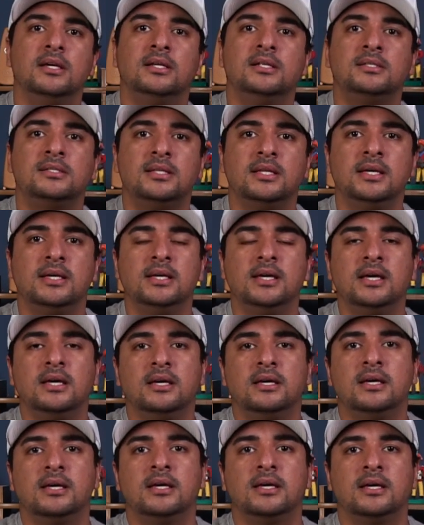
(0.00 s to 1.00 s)
eles têm
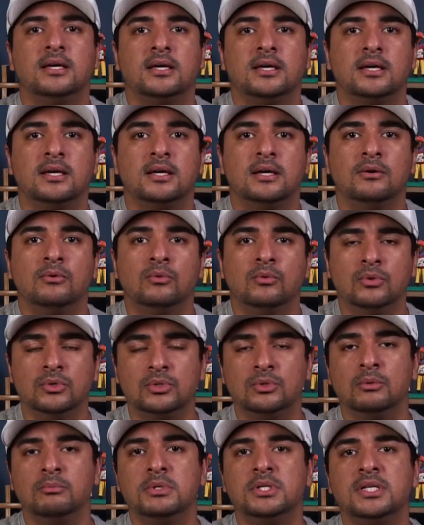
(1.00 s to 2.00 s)
é, o
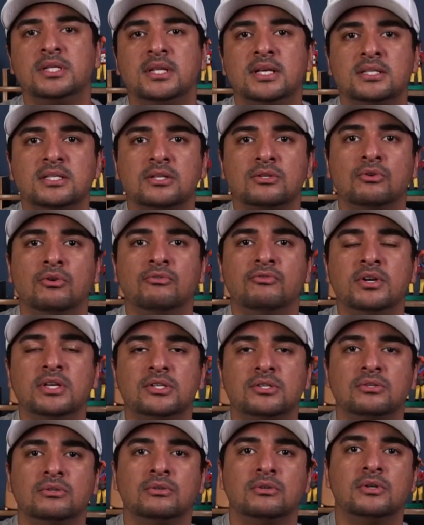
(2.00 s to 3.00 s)
costume de ter essas
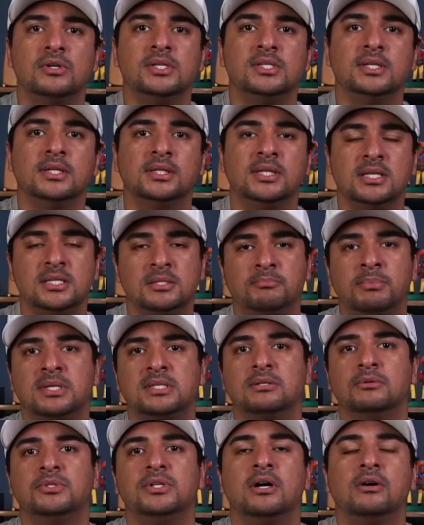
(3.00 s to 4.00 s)
convenções,
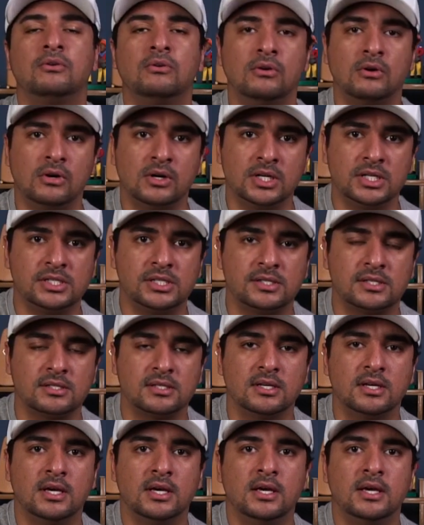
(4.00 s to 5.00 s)
antecipação de
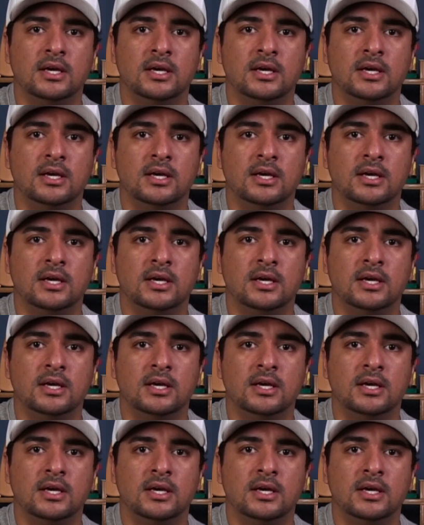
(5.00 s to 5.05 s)
acordes.